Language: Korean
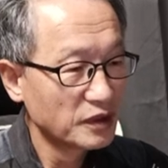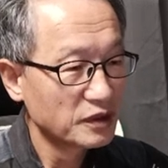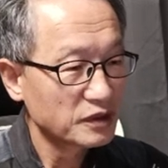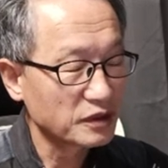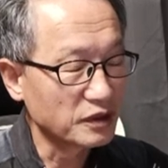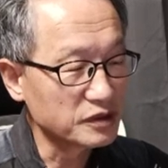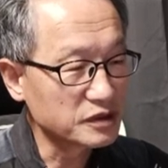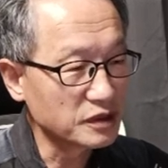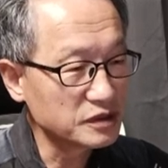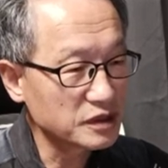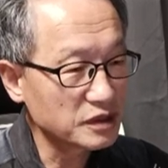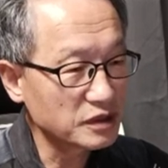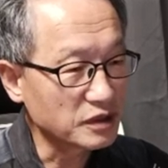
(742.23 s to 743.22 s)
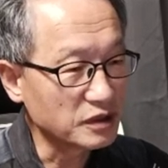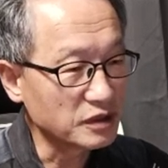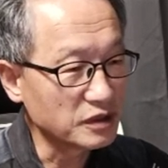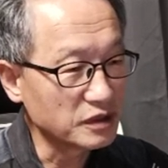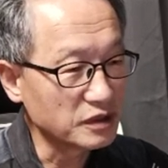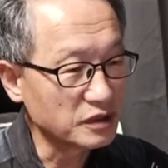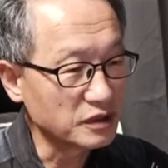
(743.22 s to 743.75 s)
그래서 이제
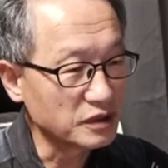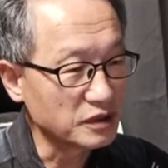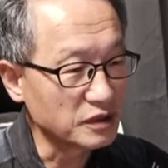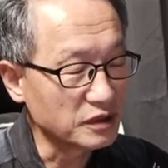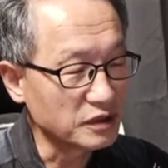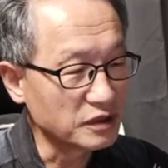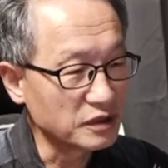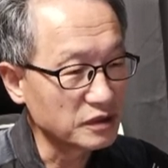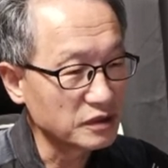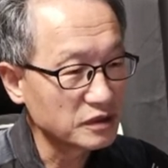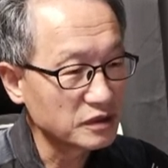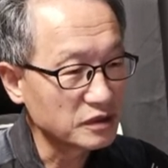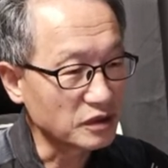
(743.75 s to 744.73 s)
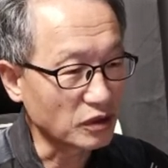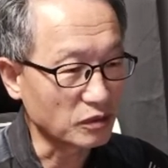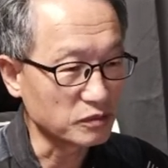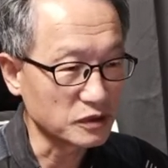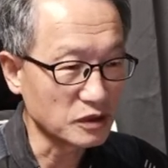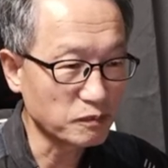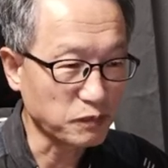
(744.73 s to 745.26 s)
그
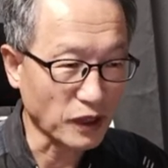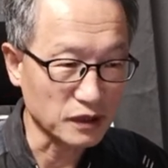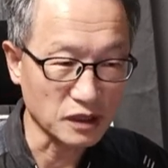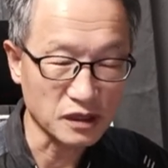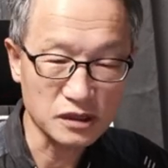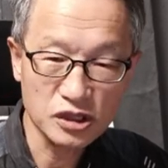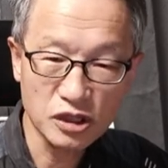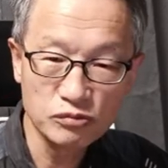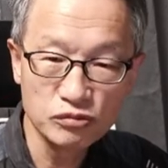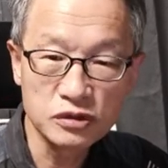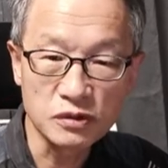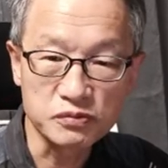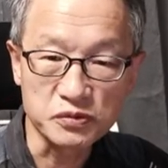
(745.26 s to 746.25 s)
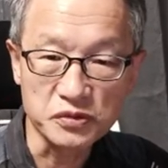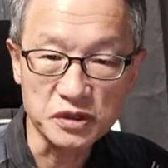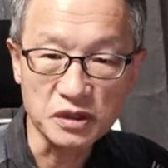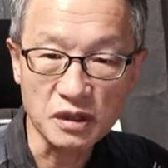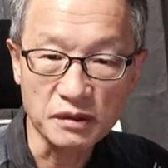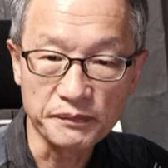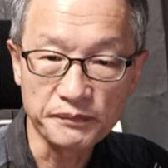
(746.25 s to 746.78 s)
여러분들 바다가 참 무섭습니다.